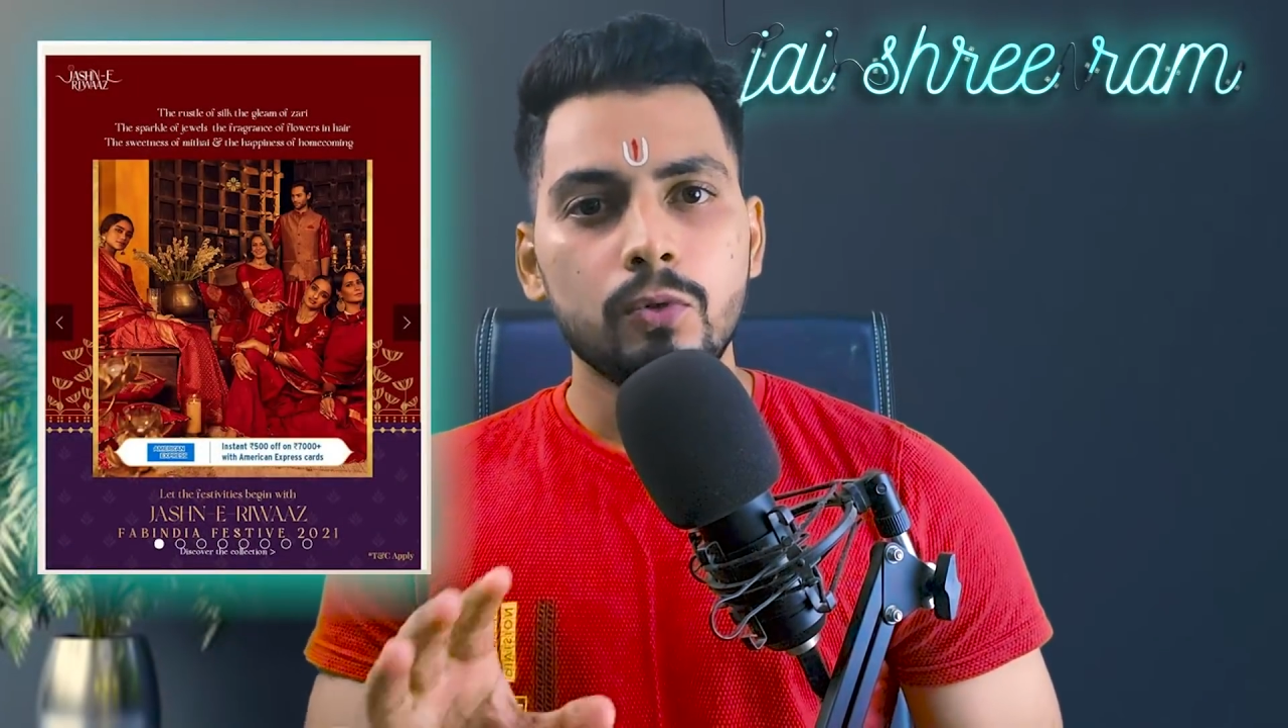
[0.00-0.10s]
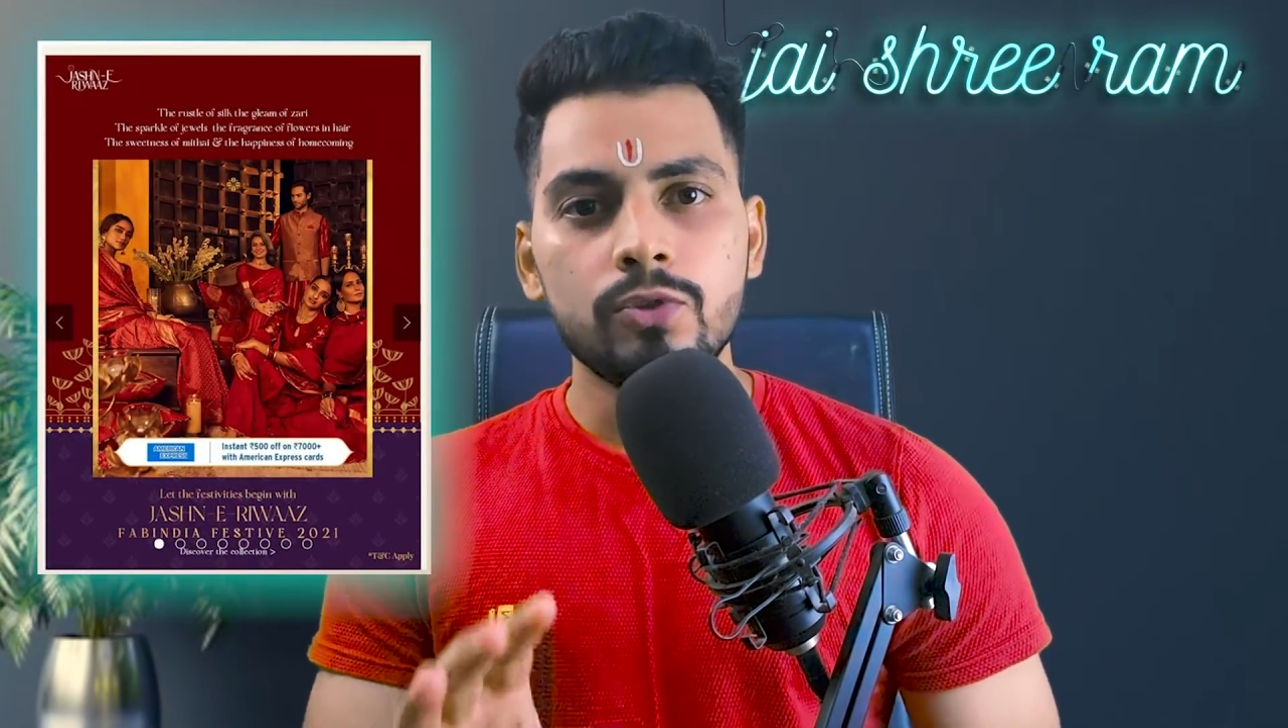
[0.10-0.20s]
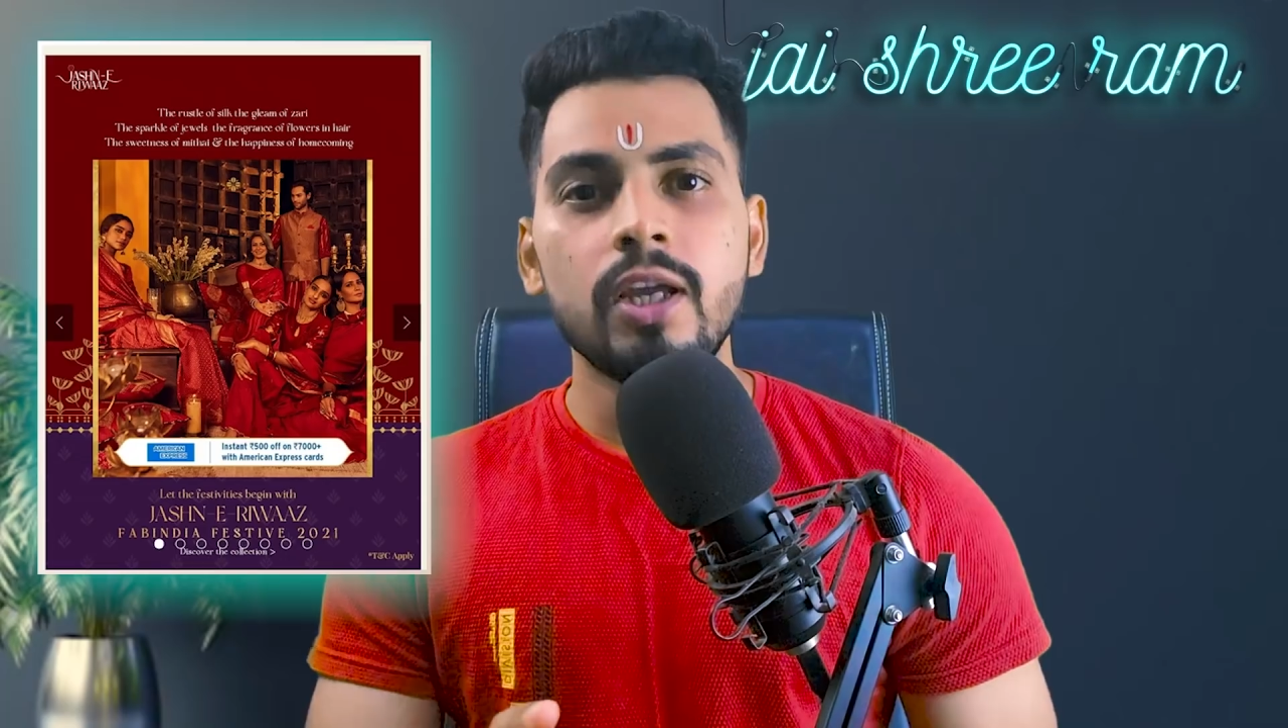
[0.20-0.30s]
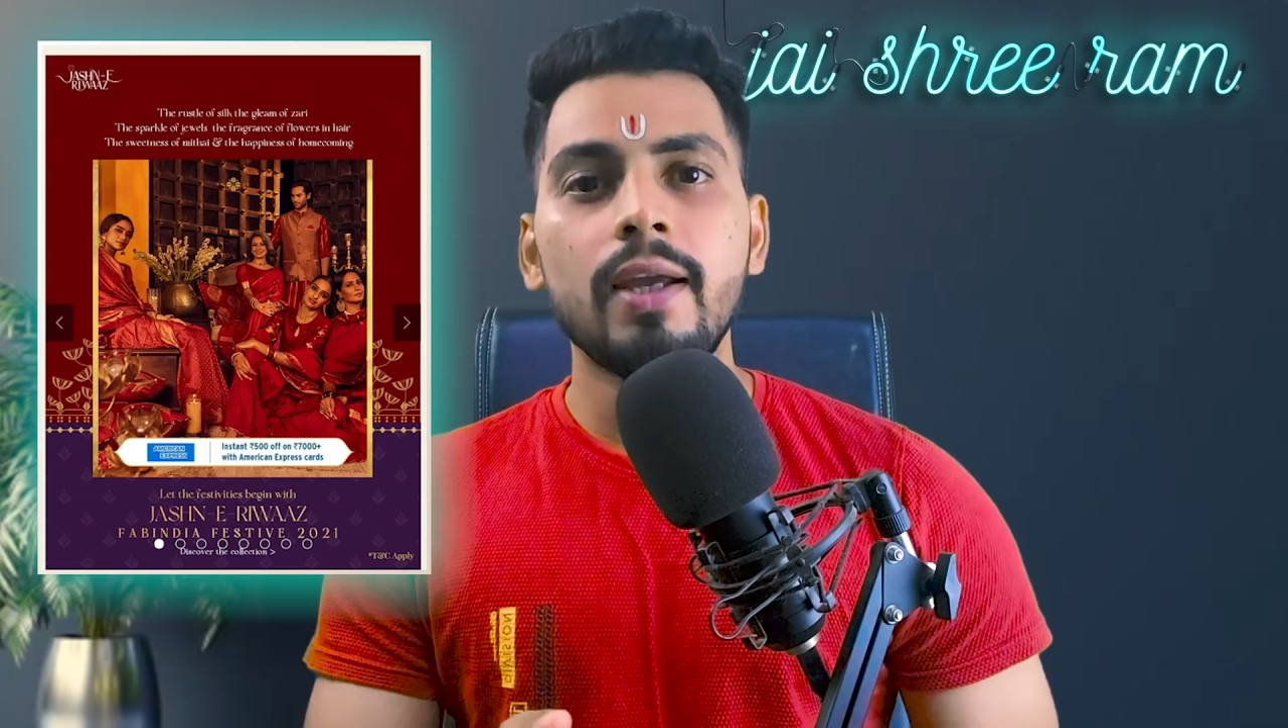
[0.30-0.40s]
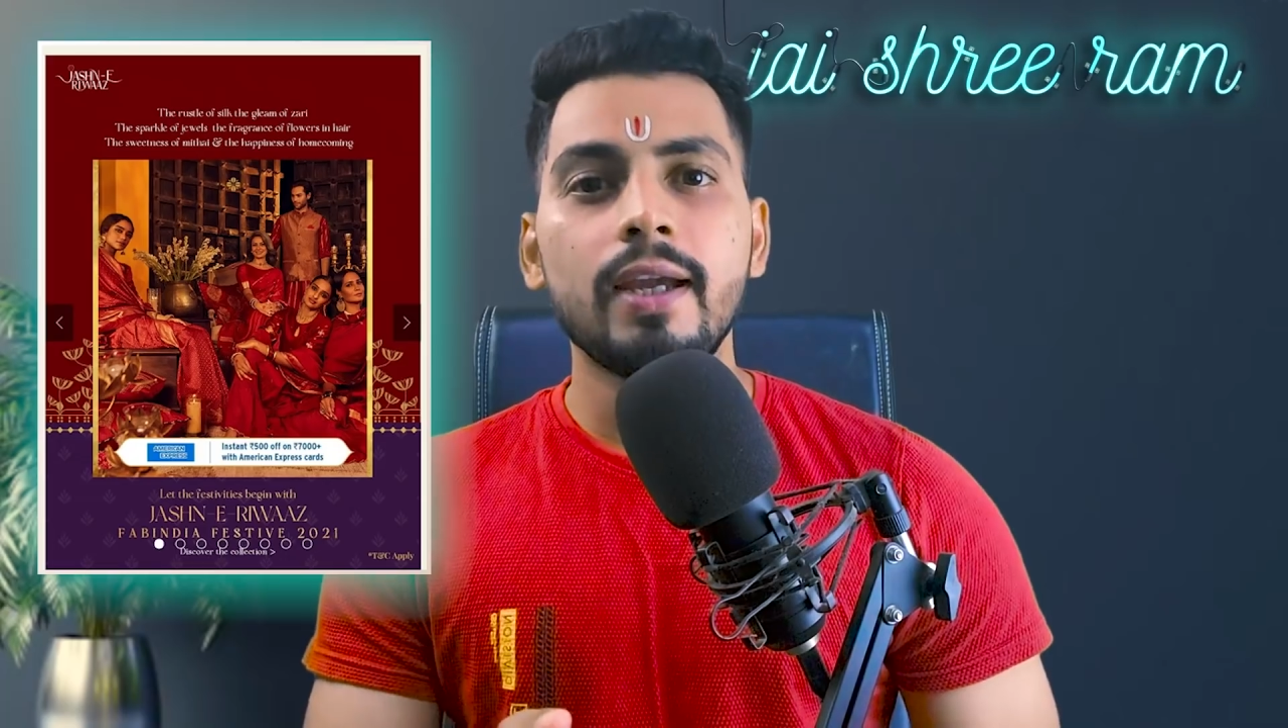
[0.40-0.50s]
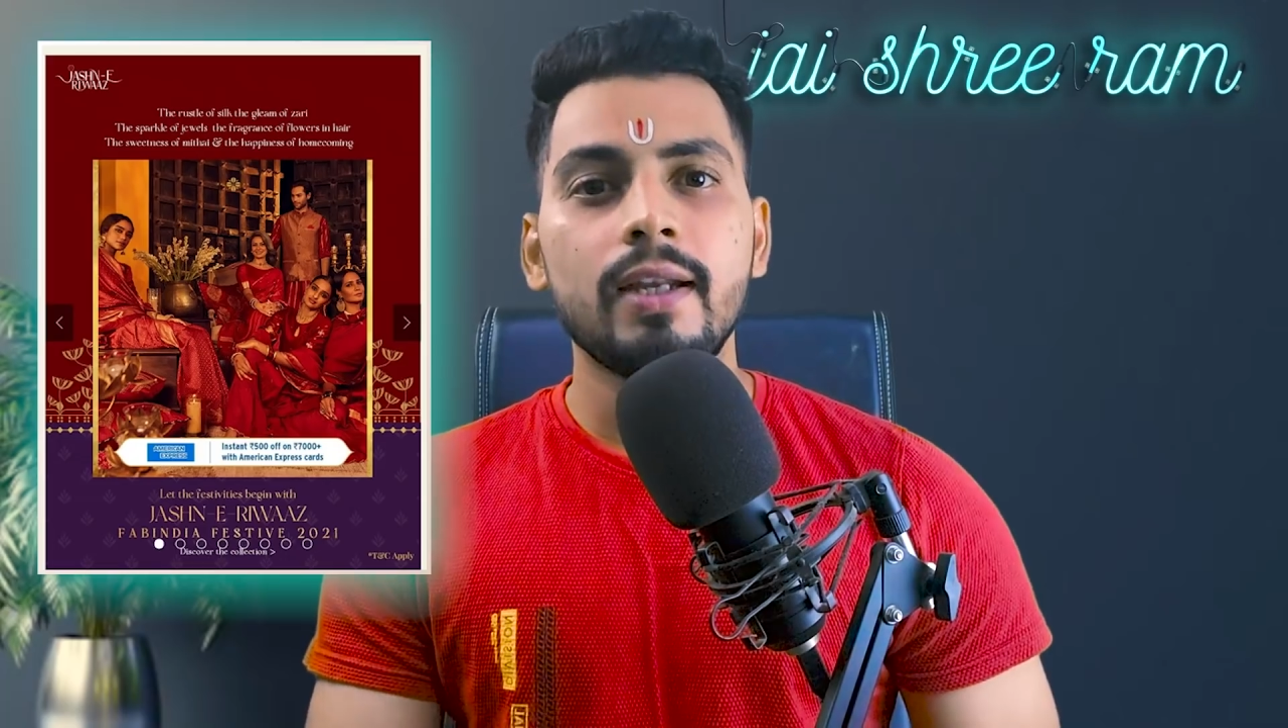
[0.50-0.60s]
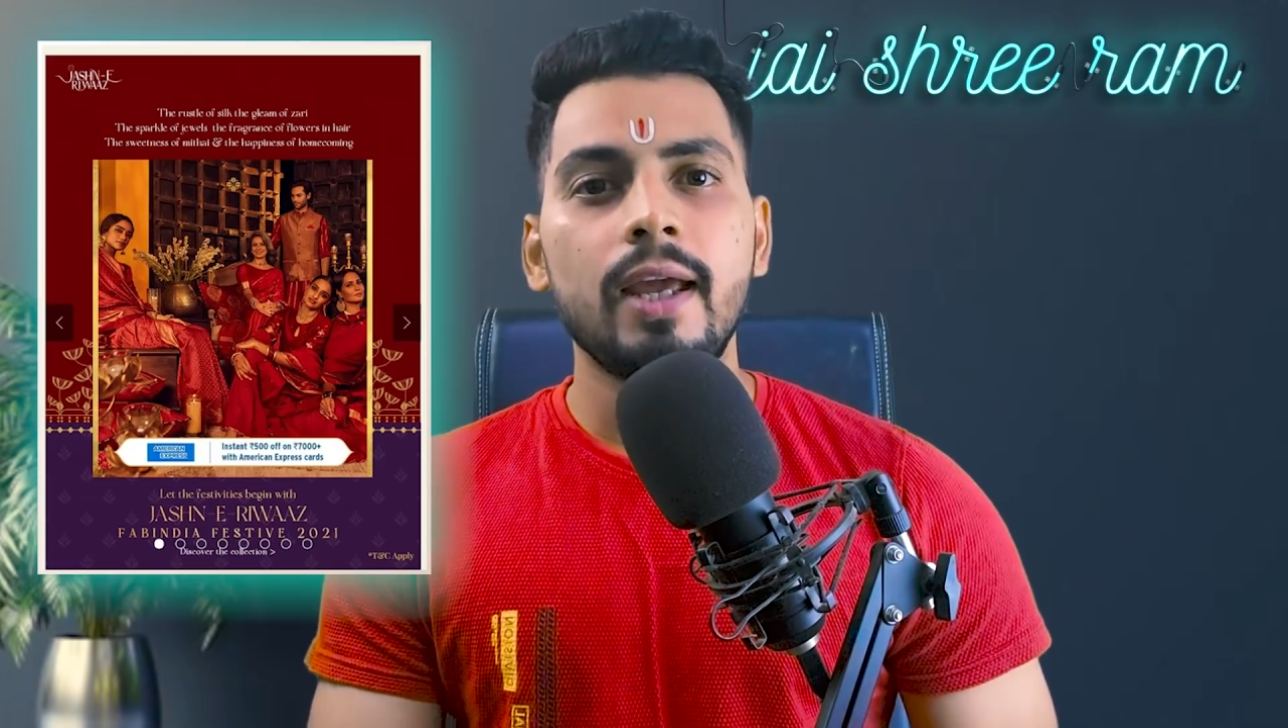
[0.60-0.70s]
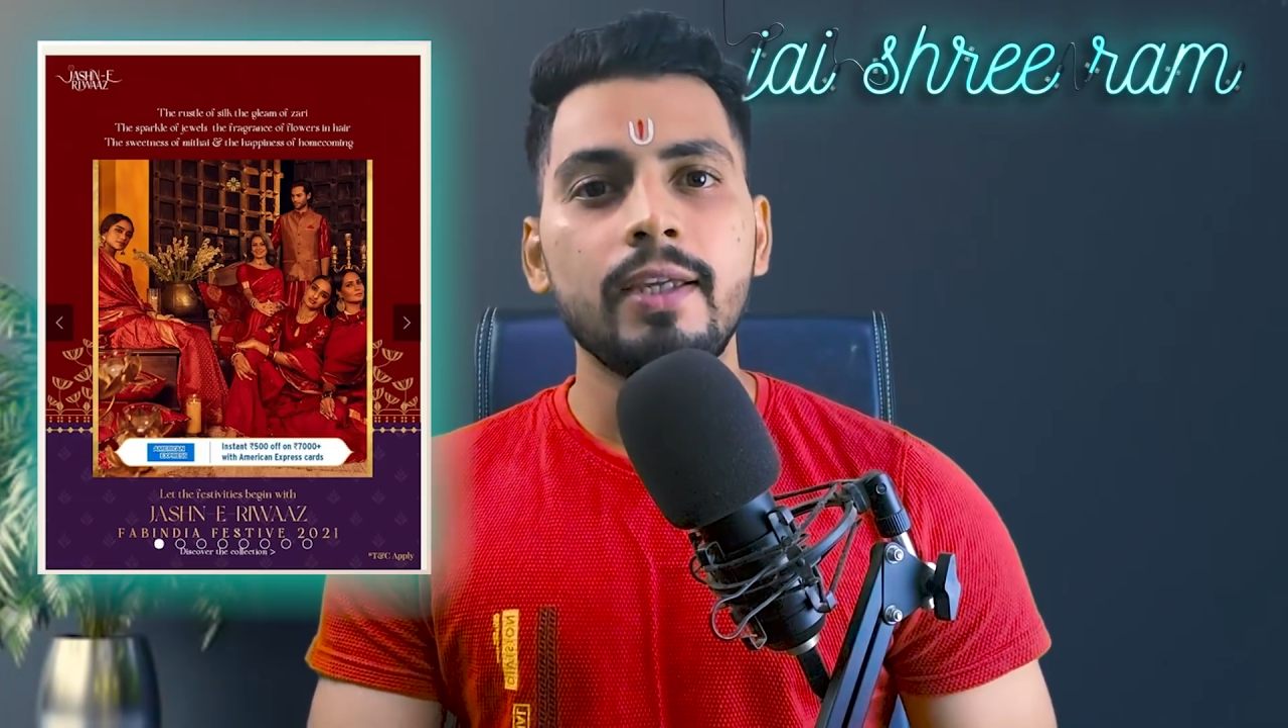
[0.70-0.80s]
उसका कहना